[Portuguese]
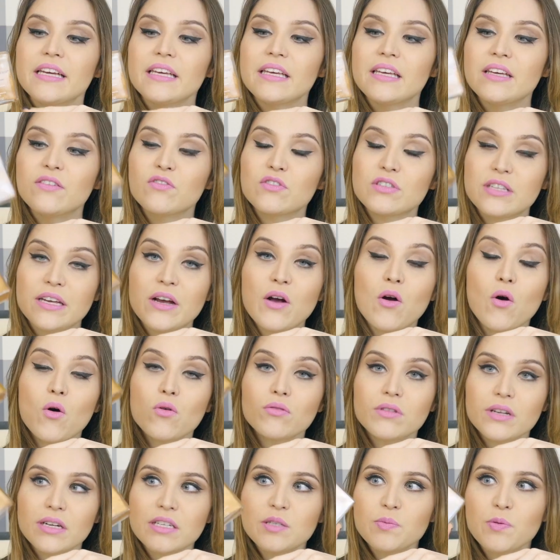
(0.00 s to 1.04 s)
e você
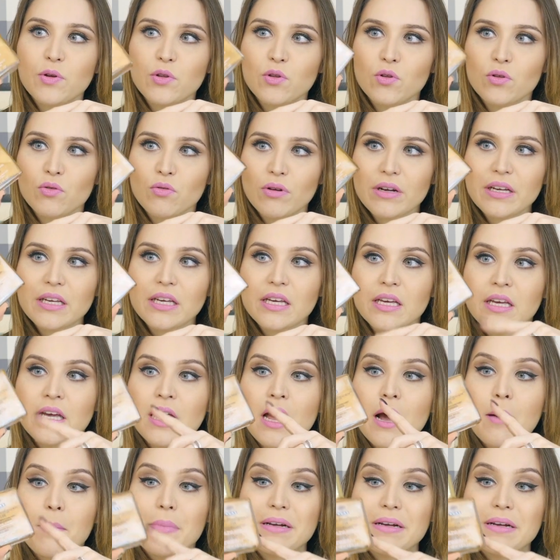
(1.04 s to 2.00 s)
encontra esse produto aqui.